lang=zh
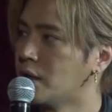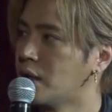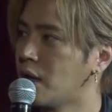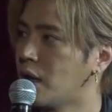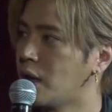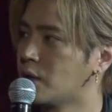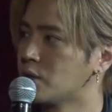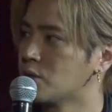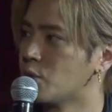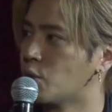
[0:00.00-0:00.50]

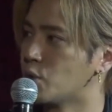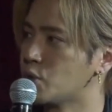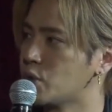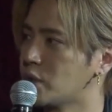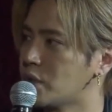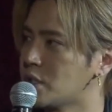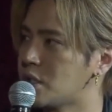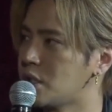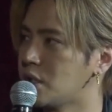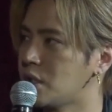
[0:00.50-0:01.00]
罗志
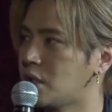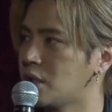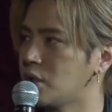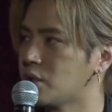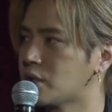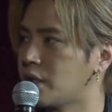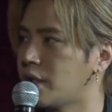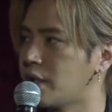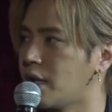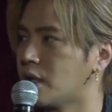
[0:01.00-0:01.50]
祥与周
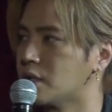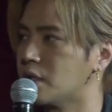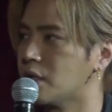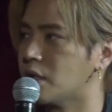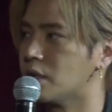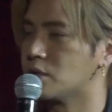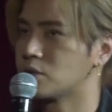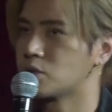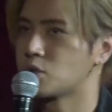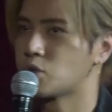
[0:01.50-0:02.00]
扬青
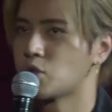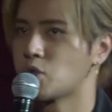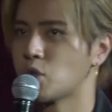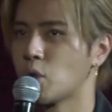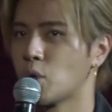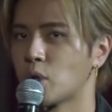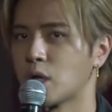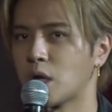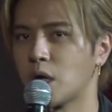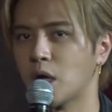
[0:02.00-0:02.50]
相恋
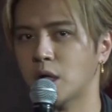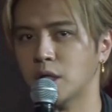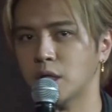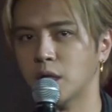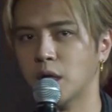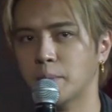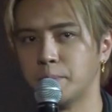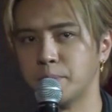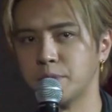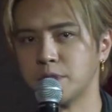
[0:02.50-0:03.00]
多年，
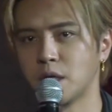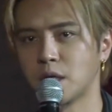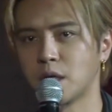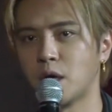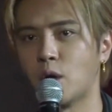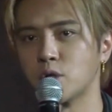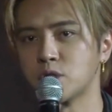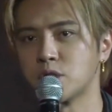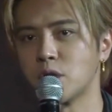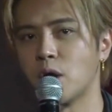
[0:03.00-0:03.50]
感
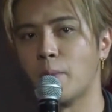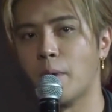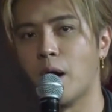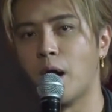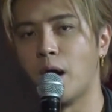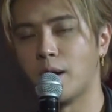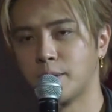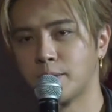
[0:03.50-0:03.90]
情非常